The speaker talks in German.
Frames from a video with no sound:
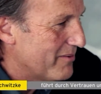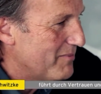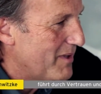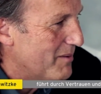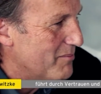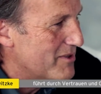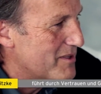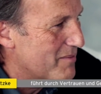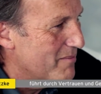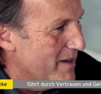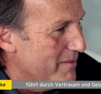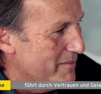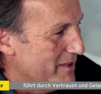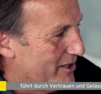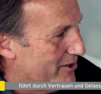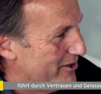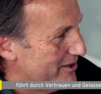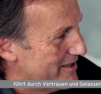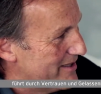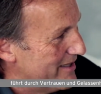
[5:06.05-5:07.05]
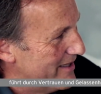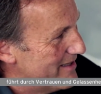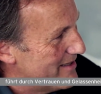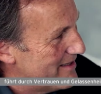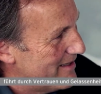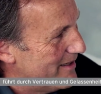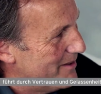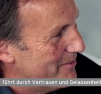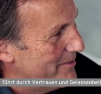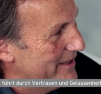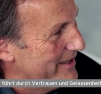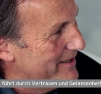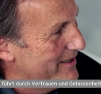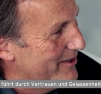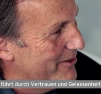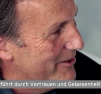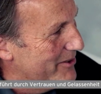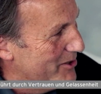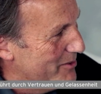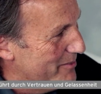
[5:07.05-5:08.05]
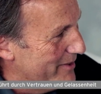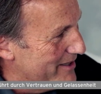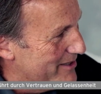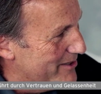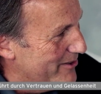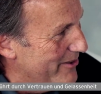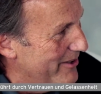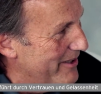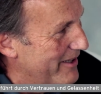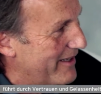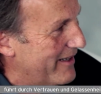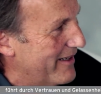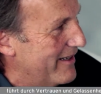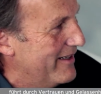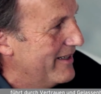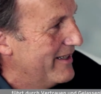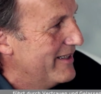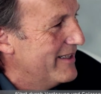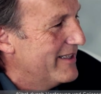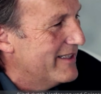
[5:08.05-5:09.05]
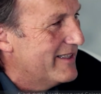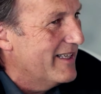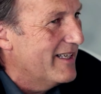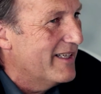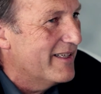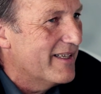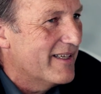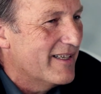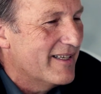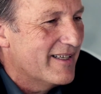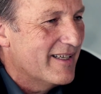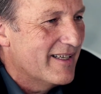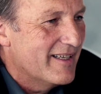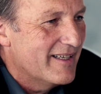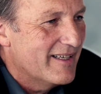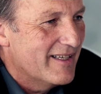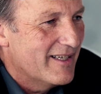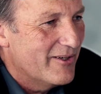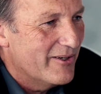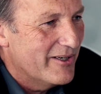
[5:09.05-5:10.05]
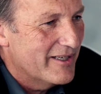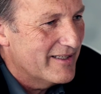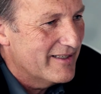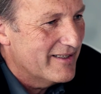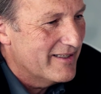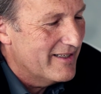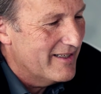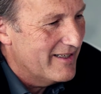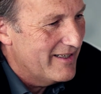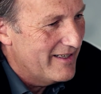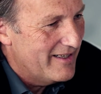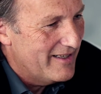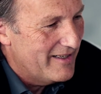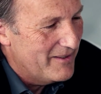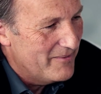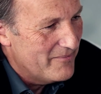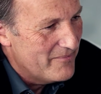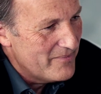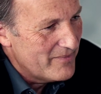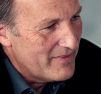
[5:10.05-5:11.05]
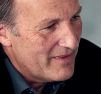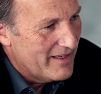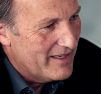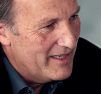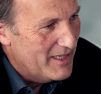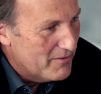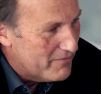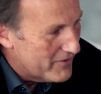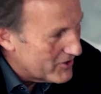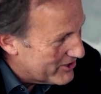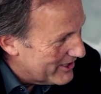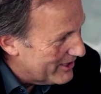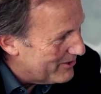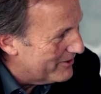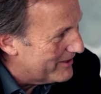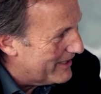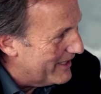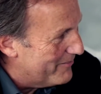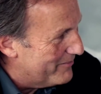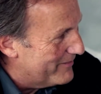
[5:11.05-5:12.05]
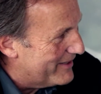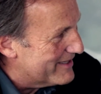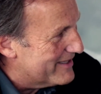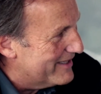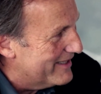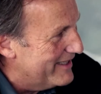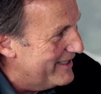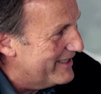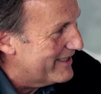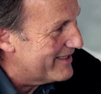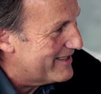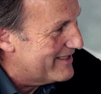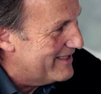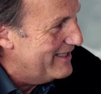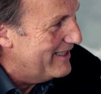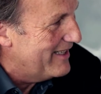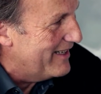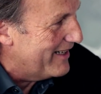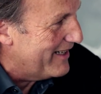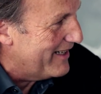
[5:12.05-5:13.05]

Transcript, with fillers: Man mhm. muss mehr mit Konsens arbeiten, die Leute überzeugen, den, den, den, ja. den Leuten äh, Hilfestellung geben, dass sie ihre Ziele